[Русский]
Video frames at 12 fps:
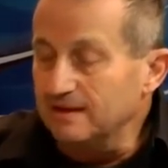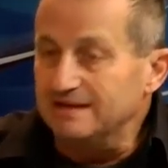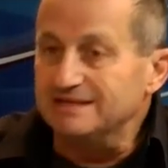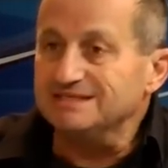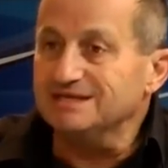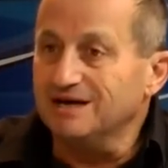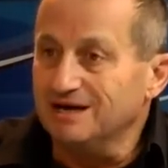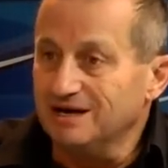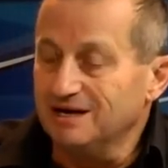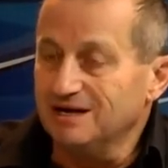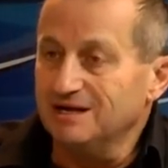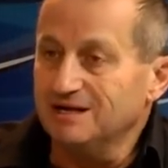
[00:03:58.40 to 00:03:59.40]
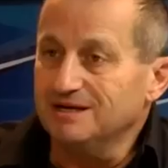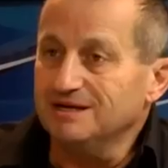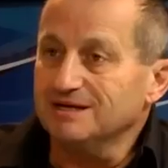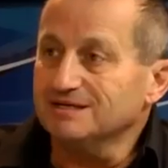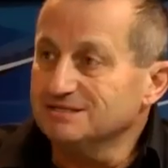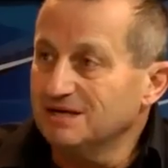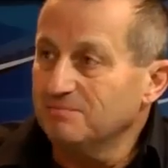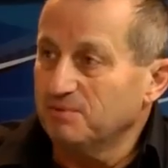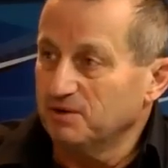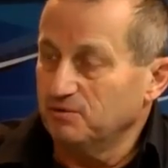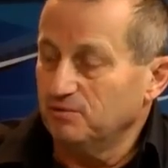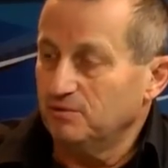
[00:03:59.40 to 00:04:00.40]
За к
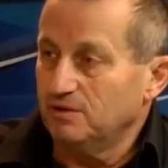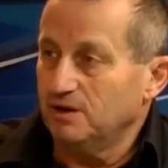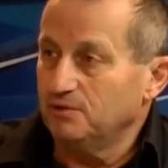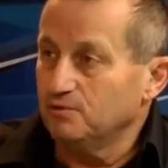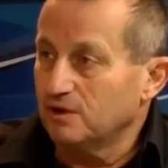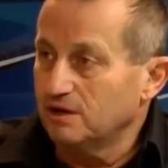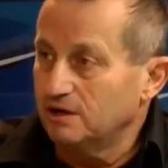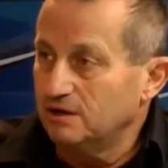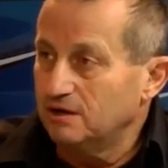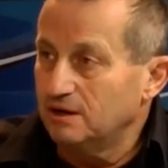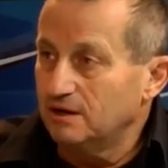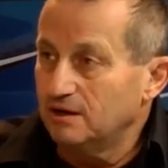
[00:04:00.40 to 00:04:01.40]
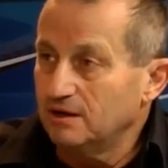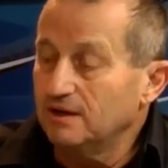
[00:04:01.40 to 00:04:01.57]
западу от Украины.